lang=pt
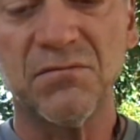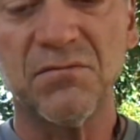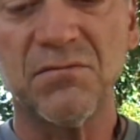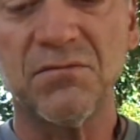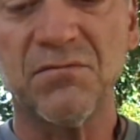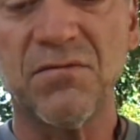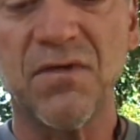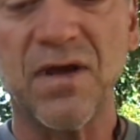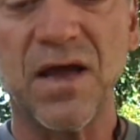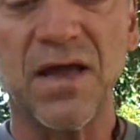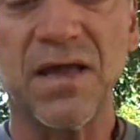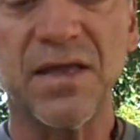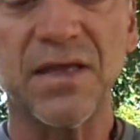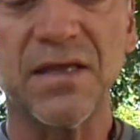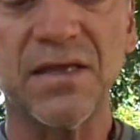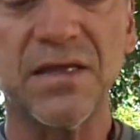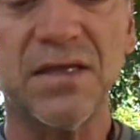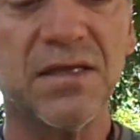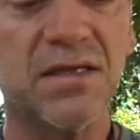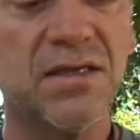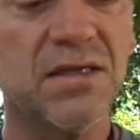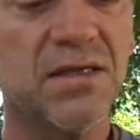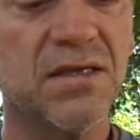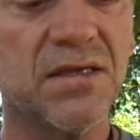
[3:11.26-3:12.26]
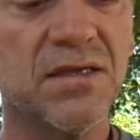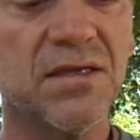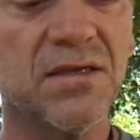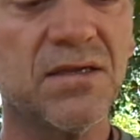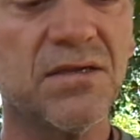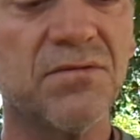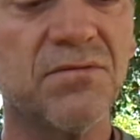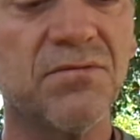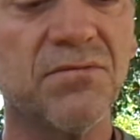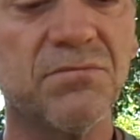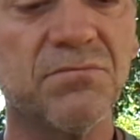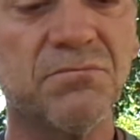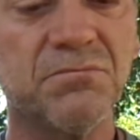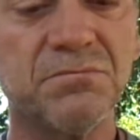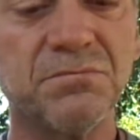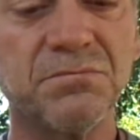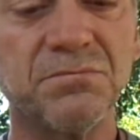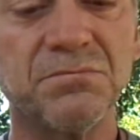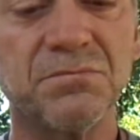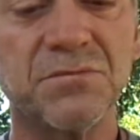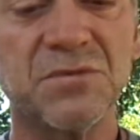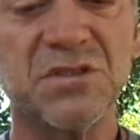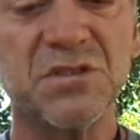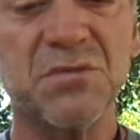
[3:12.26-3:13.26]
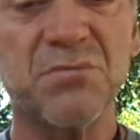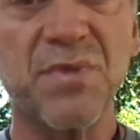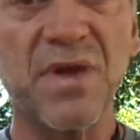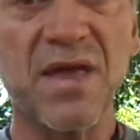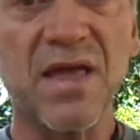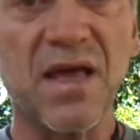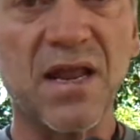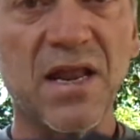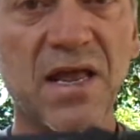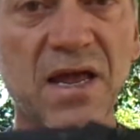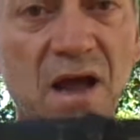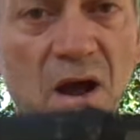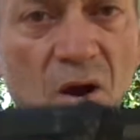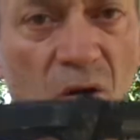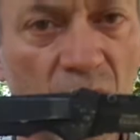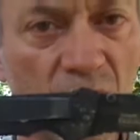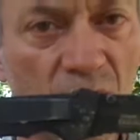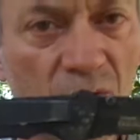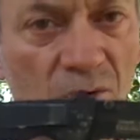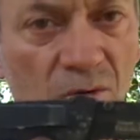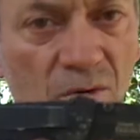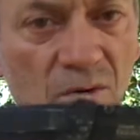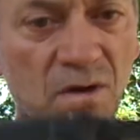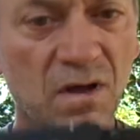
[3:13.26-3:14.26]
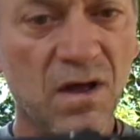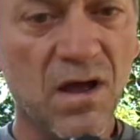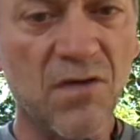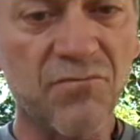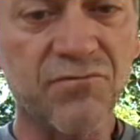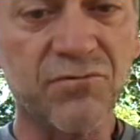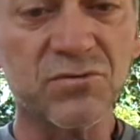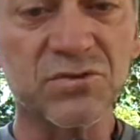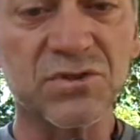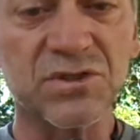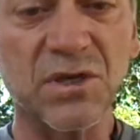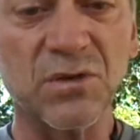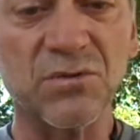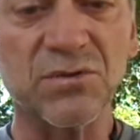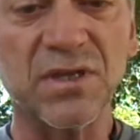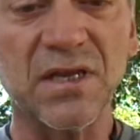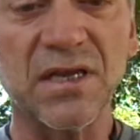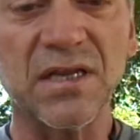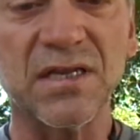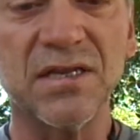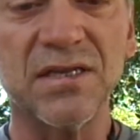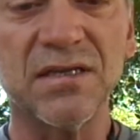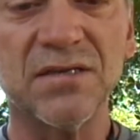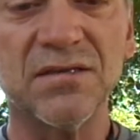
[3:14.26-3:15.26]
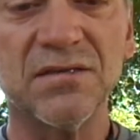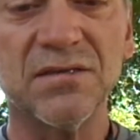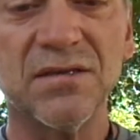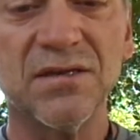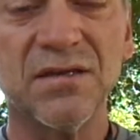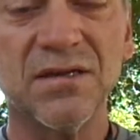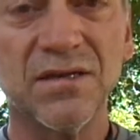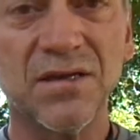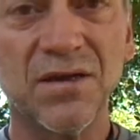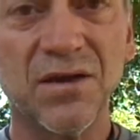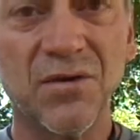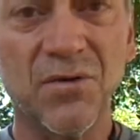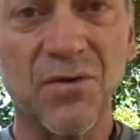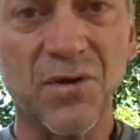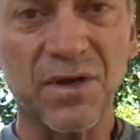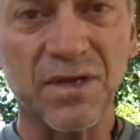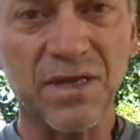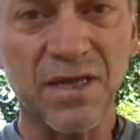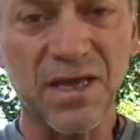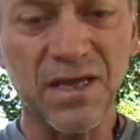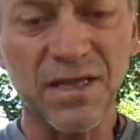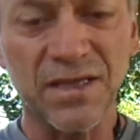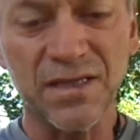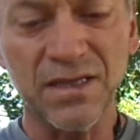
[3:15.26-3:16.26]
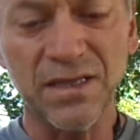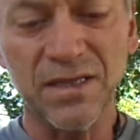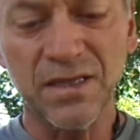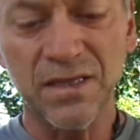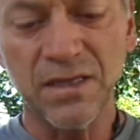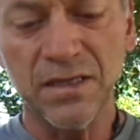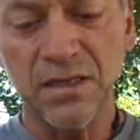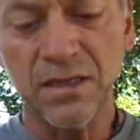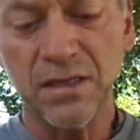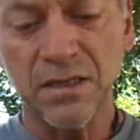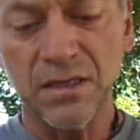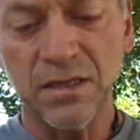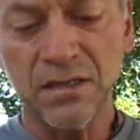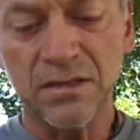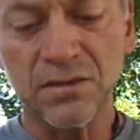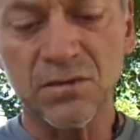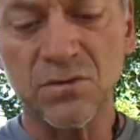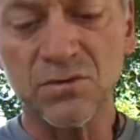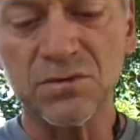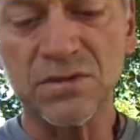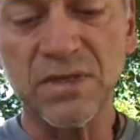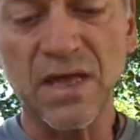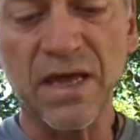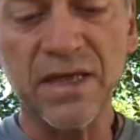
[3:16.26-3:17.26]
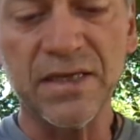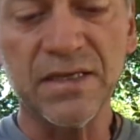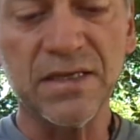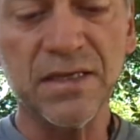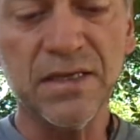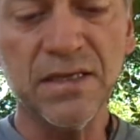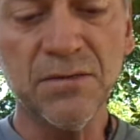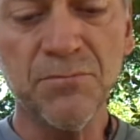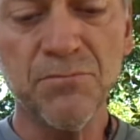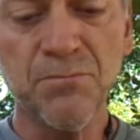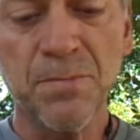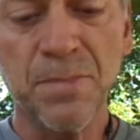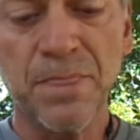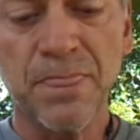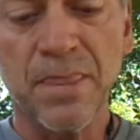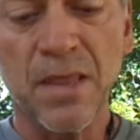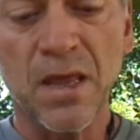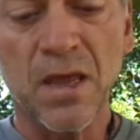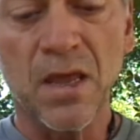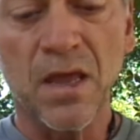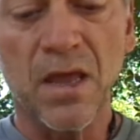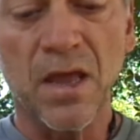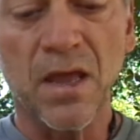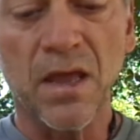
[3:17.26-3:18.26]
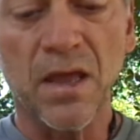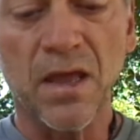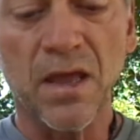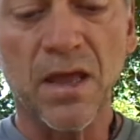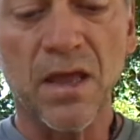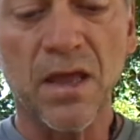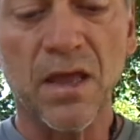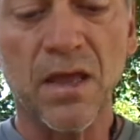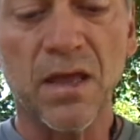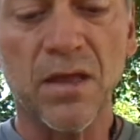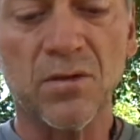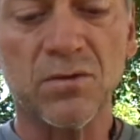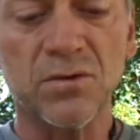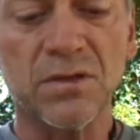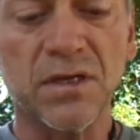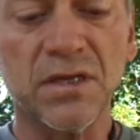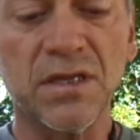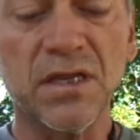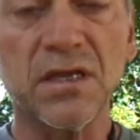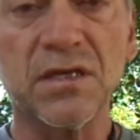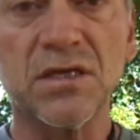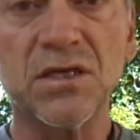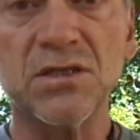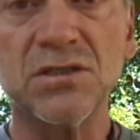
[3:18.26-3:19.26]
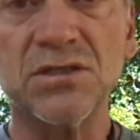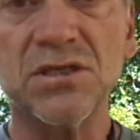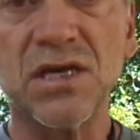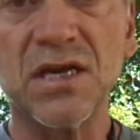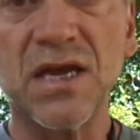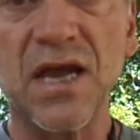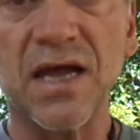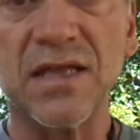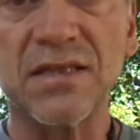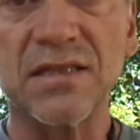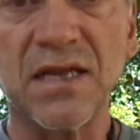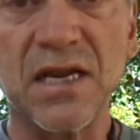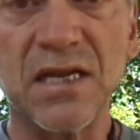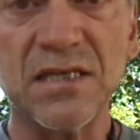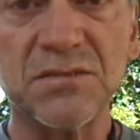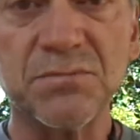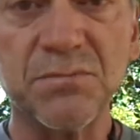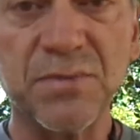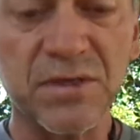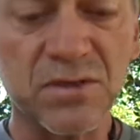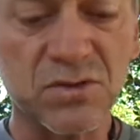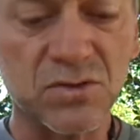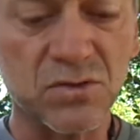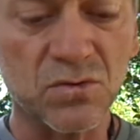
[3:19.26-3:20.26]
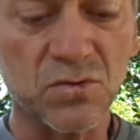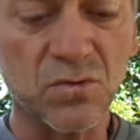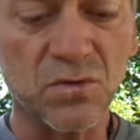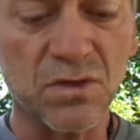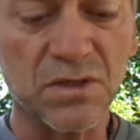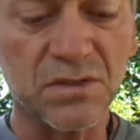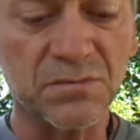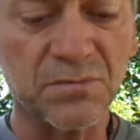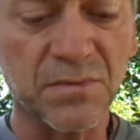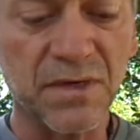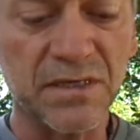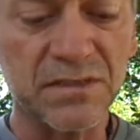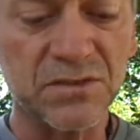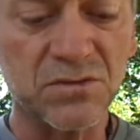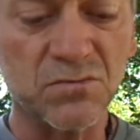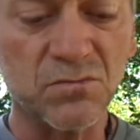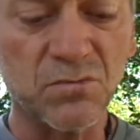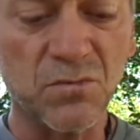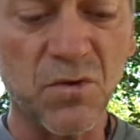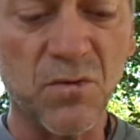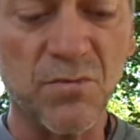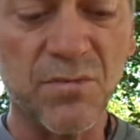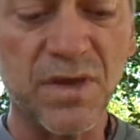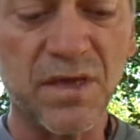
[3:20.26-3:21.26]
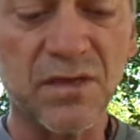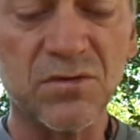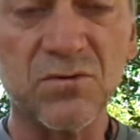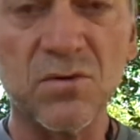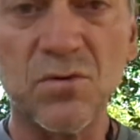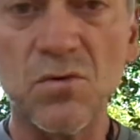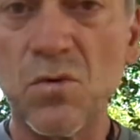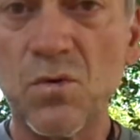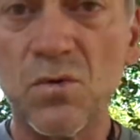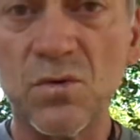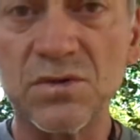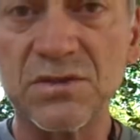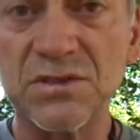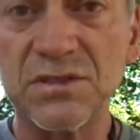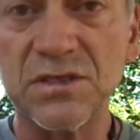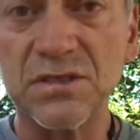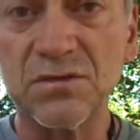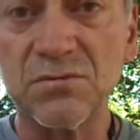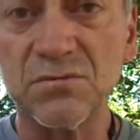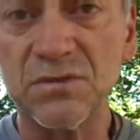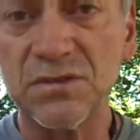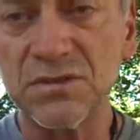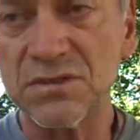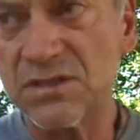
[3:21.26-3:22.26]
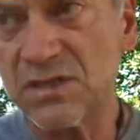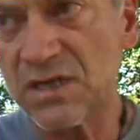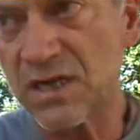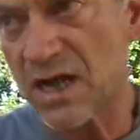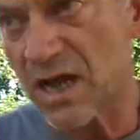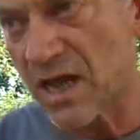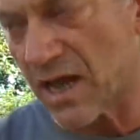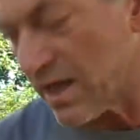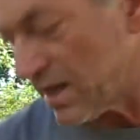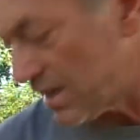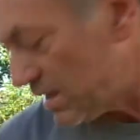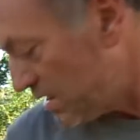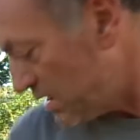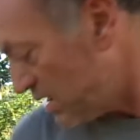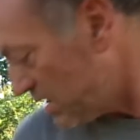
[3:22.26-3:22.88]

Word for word: vai desempenhar legal a função dele. OK? Então tá aí é, eu teria que indicar três pessoas, mas no momento eu não consigo indicar,